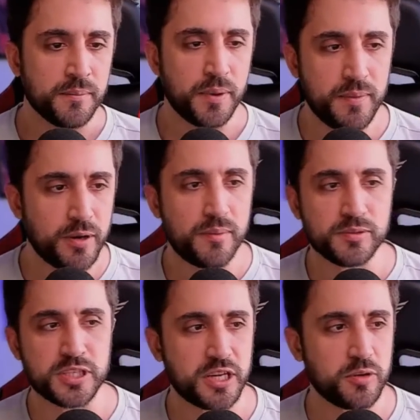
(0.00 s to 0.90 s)
Primero
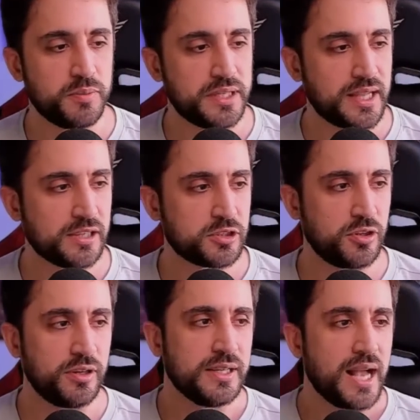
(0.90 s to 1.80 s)
vamos a echar un
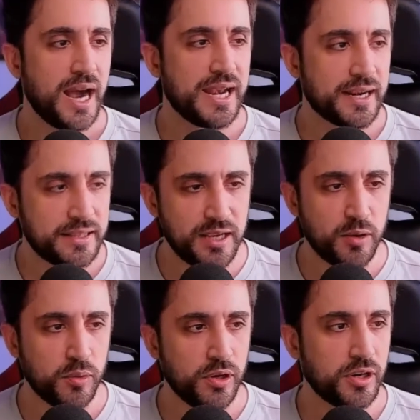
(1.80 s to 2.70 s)
vistazo al
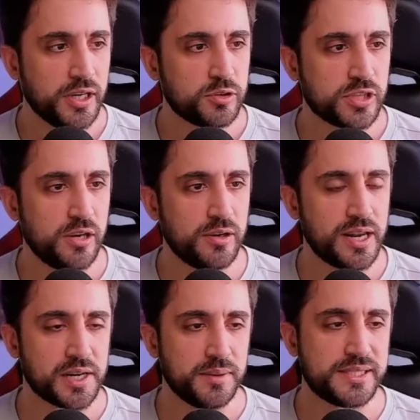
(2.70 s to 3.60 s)
artículo. Esto salió en
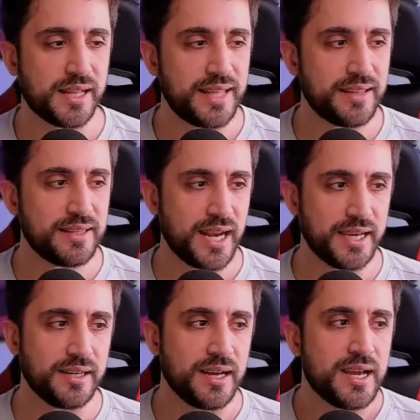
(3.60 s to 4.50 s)
la revista
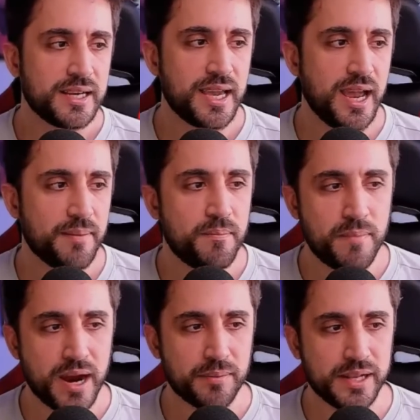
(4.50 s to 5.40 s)
Deadline que
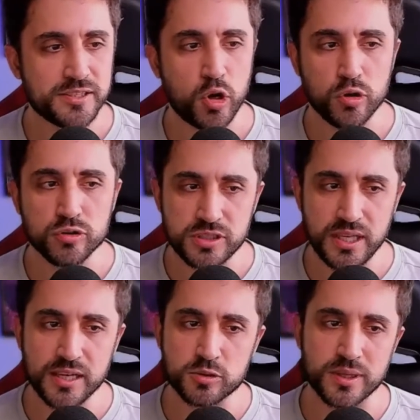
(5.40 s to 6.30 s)
Marvels
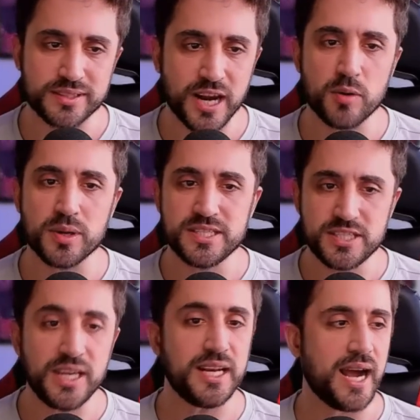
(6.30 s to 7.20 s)
consigue su estreno en
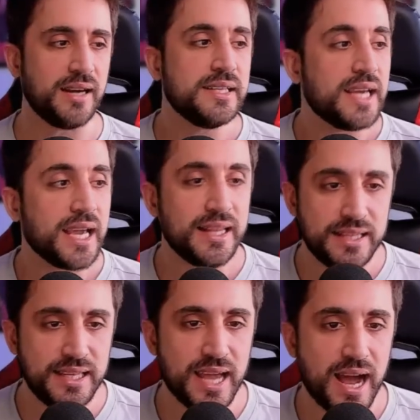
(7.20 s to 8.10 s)
China
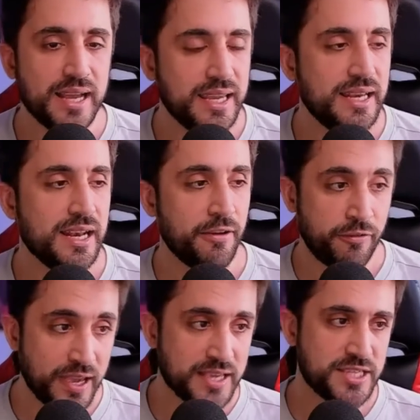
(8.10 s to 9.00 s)
el día y la
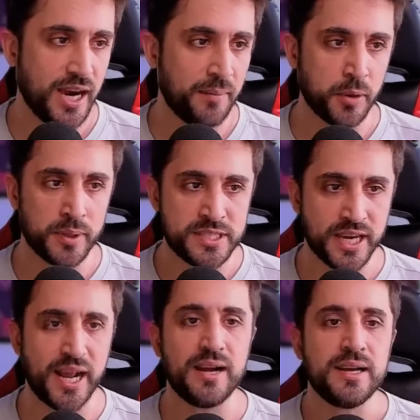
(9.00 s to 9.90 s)
fecha.
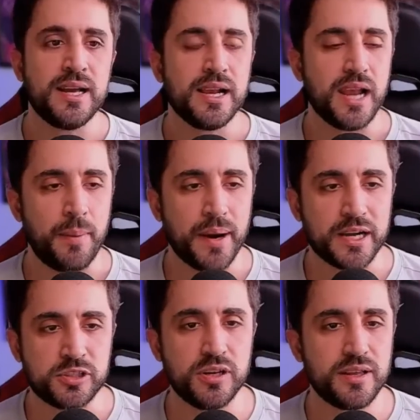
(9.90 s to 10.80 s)
Aprovechará las
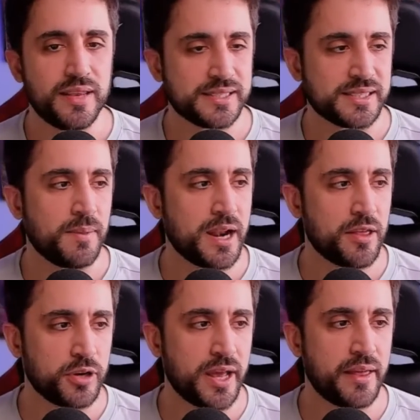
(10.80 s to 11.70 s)
vacaciones de la
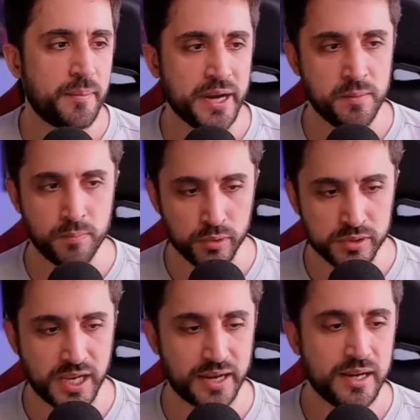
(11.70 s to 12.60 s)
Semana Dorada para
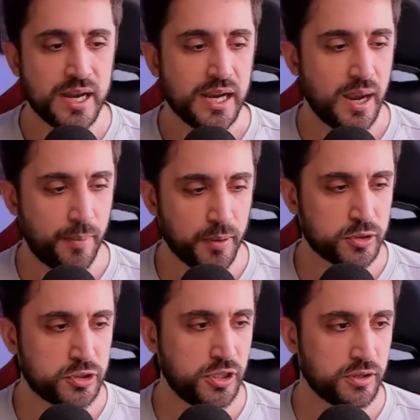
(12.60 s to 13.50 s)
impulsar la
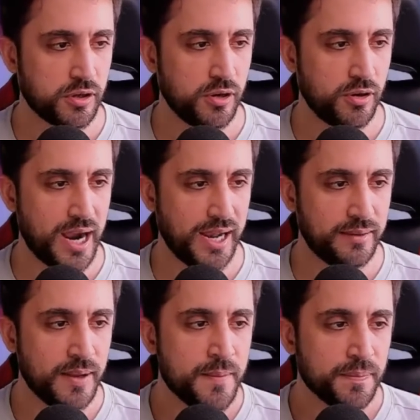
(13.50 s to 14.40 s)
promoción
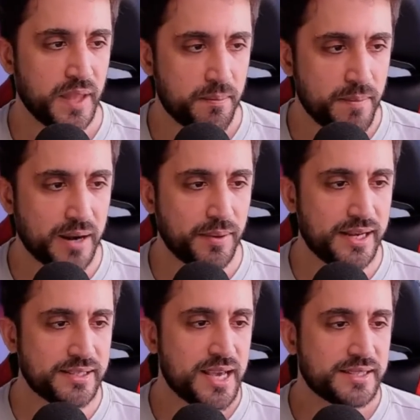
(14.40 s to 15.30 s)
local. de
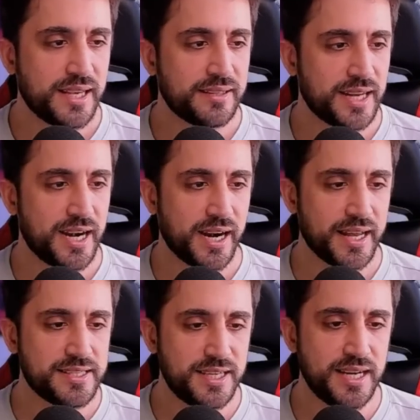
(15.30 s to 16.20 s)
Marvels se
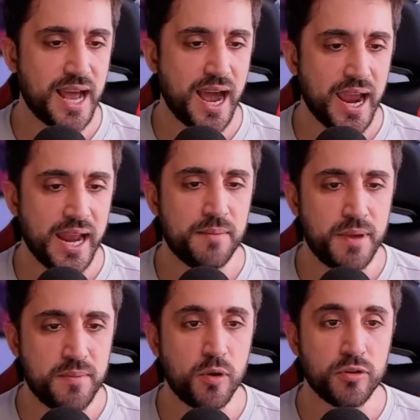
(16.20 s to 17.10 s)
estrenará en China el
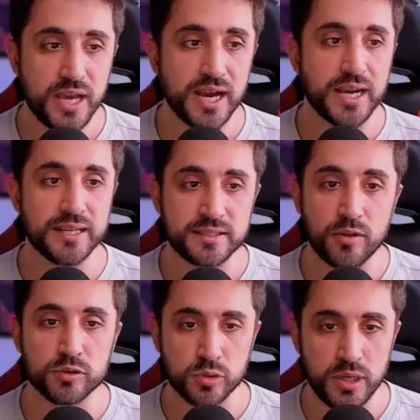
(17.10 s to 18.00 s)
mismo día que en
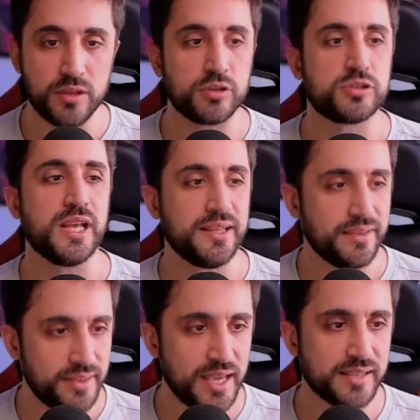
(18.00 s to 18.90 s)
Estados Unidos,
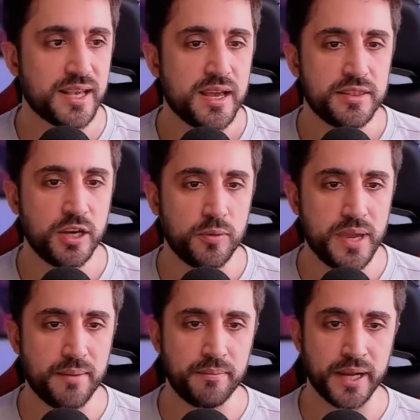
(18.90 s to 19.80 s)
el 10 de
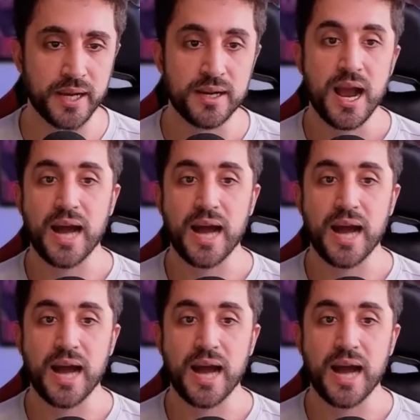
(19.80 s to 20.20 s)
noviembre.